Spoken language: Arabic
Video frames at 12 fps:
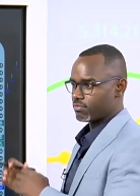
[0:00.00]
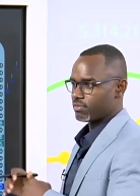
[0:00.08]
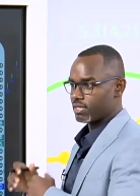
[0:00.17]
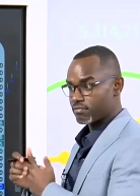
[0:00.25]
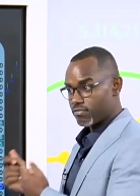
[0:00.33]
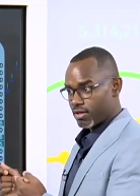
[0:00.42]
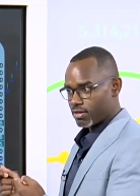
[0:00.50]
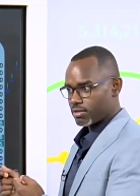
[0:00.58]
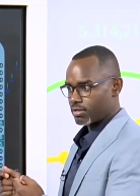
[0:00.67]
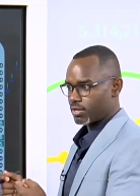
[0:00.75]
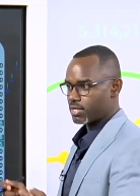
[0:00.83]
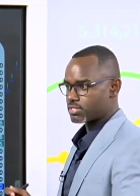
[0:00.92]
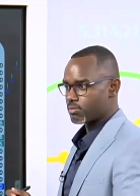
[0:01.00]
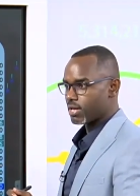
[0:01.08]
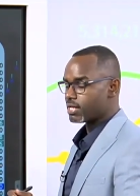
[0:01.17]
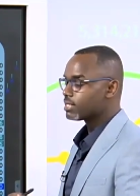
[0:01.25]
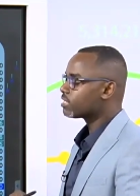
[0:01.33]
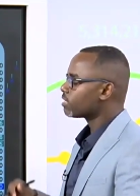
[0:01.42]
في الإنفاق
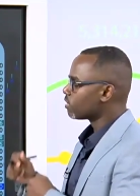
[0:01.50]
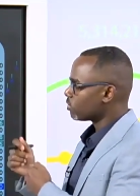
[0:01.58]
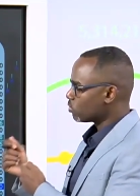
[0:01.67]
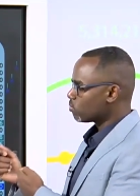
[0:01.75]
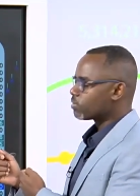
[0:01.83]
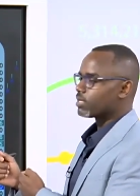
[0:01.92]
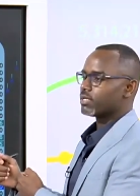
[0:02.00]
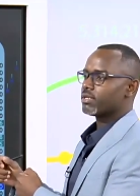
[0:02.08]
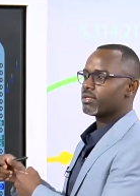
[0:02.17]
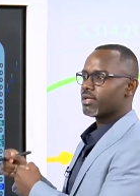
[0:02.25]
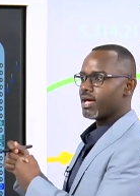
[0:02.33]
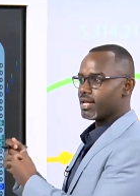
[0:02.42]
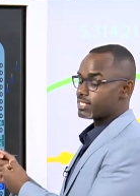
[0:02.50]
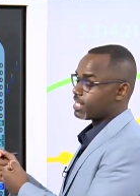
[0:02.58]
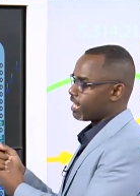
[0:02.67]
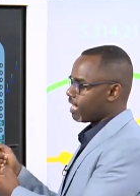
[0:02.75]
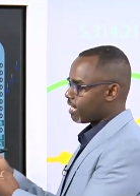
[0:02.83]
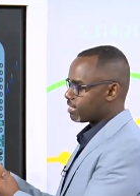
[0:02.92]
الرأسمالي يمكن أن يجعل
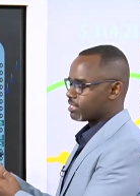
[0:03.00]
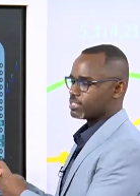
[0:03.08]
هذه